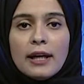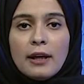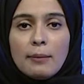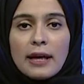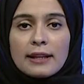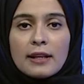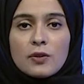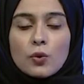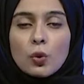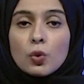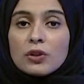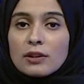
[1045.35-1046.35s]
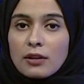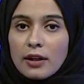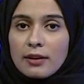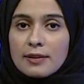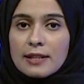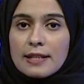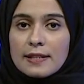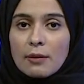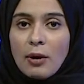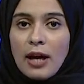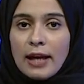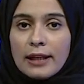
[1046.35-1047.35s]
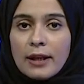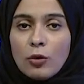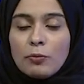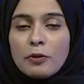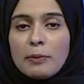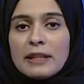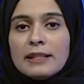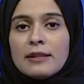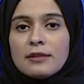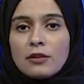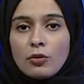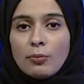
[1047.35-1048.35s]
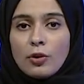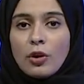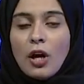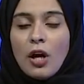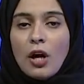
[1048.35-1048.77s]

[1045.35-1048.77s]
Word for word: بعد سقوط طائرته صباح اليوم في مدينة طبرق